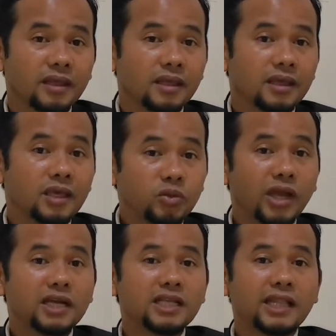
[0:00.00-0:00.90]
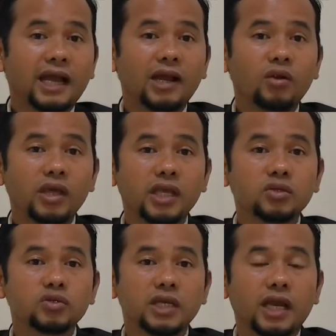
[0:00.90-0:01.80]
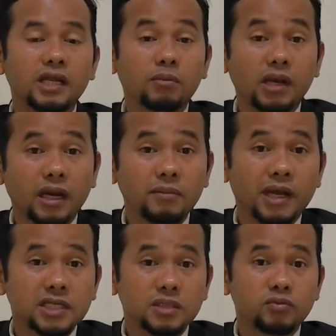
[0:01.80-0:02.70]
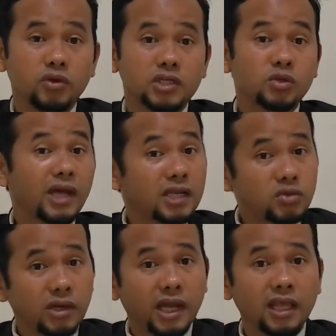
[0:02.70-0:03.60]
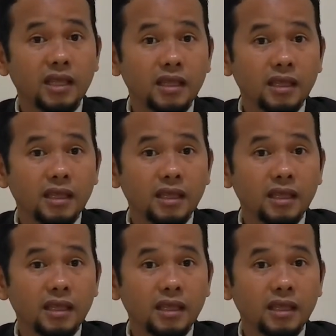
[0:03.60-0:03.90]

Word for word: Itu yang dinyatakan oleh Yesus sehingga dia menerima kesembuhan. Saudara-saudari,